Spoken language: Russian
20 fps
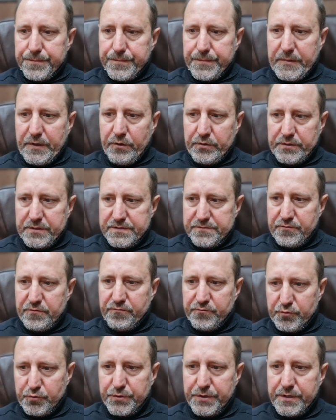какое-то свое
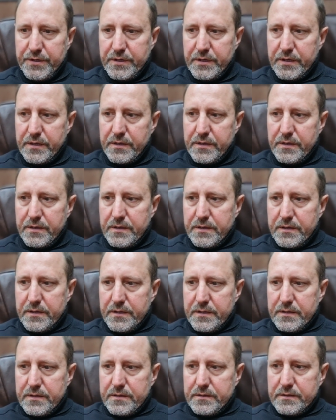внутреннее
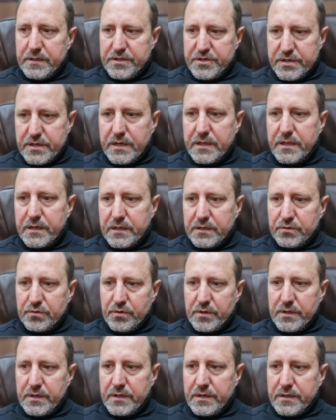начало,
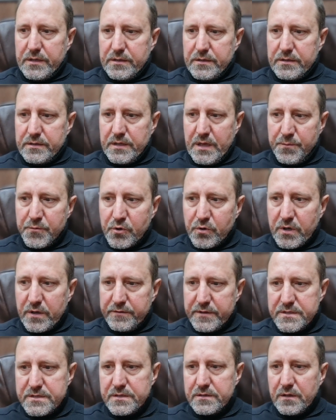которое нами
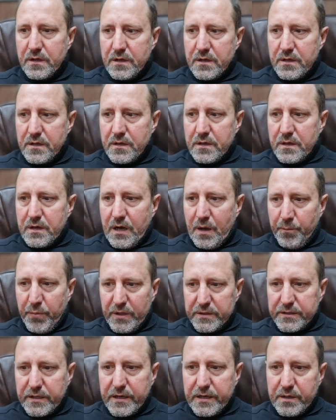руководило. А
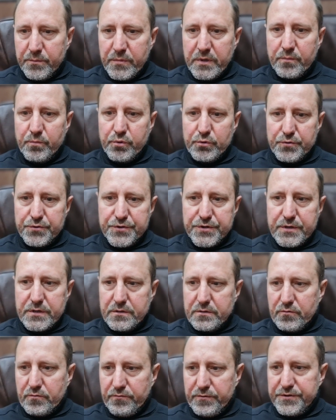болтали мы, будучи
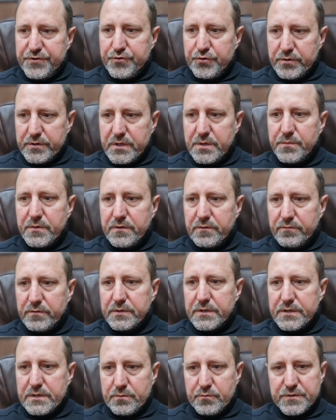увлеченными
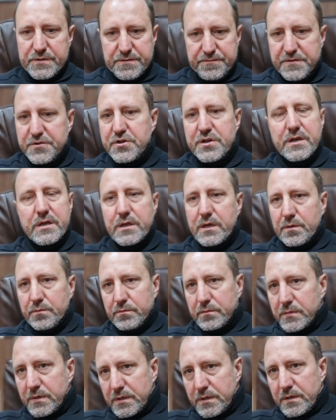вот этим вот
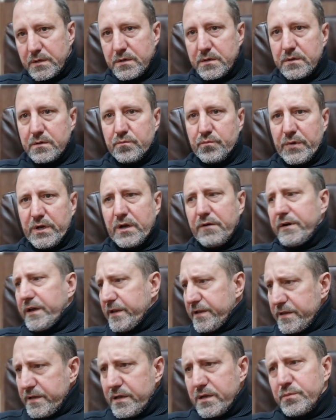свечением. Мы
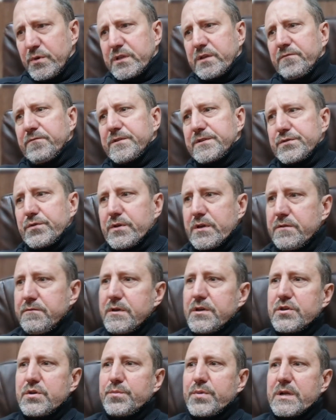говорили, мы там высокие
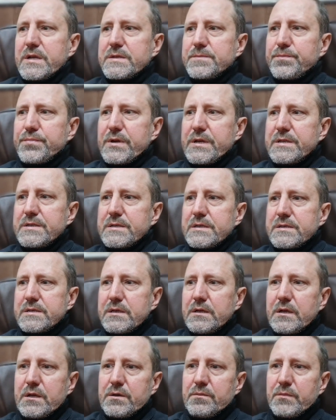вещи
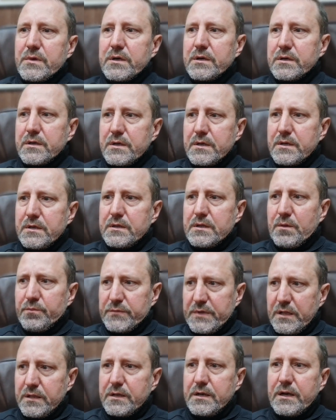произносили, мы там
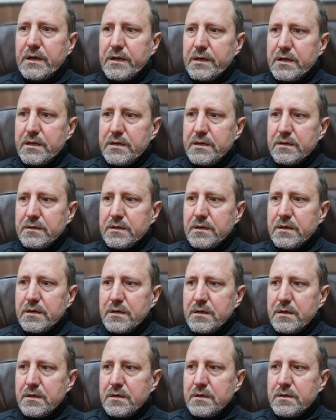толкали
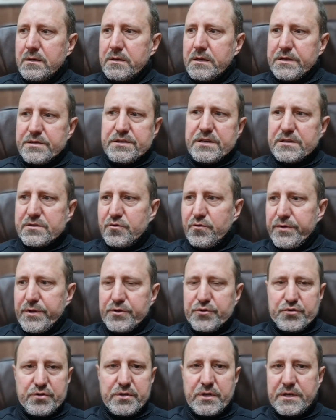какие-то я и сейчас не
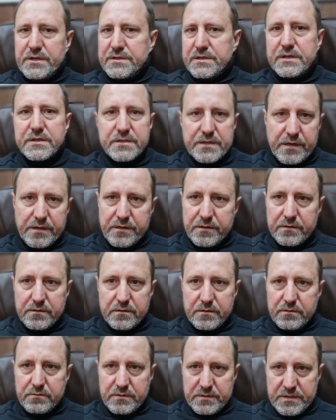уверен, что я до конца
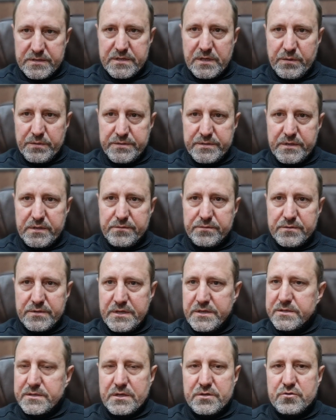искренен, вот на самом деле. Я
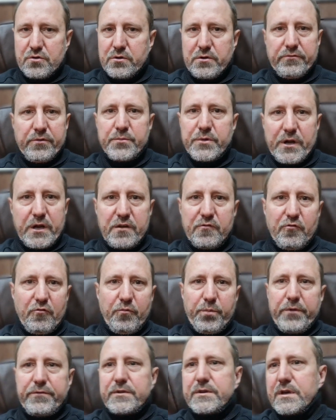не знаю, сколько во мне ролевого
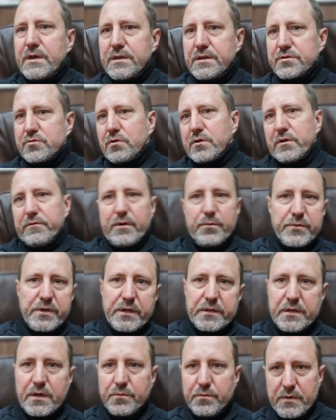поведения, сколько во мне
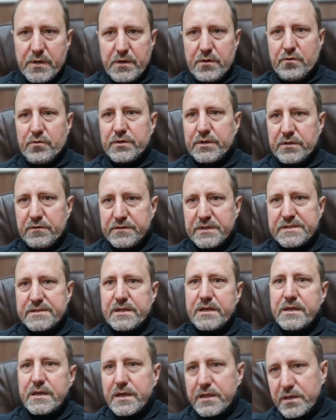там вот этого
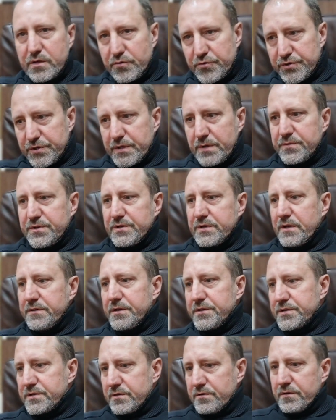наслоения уже там
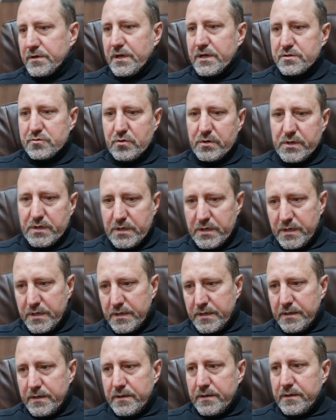человеческого, а сколько,
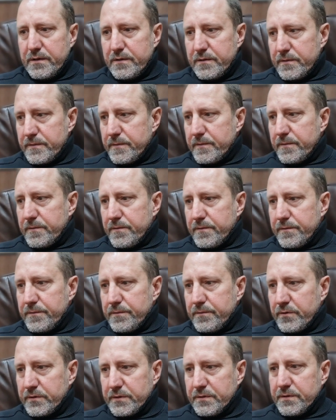э,
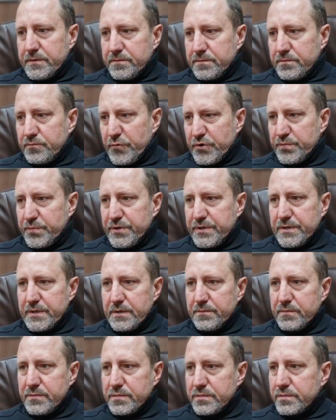вот, может быть,
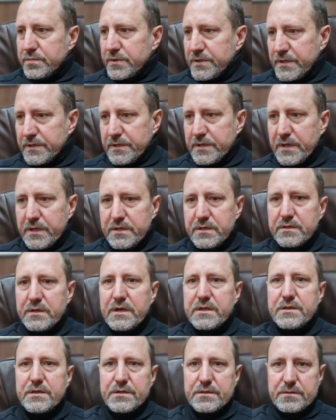где-то я один на
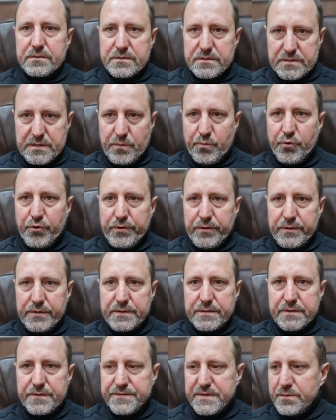один с собой, да,
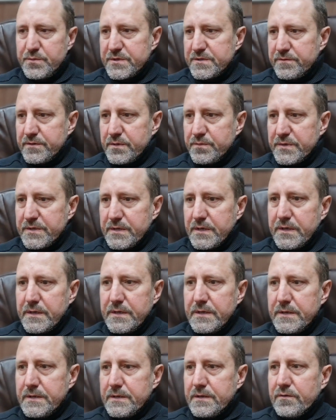со всеми своими
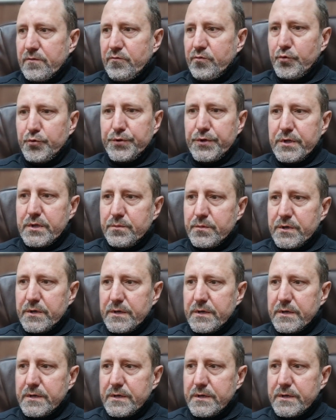внутренними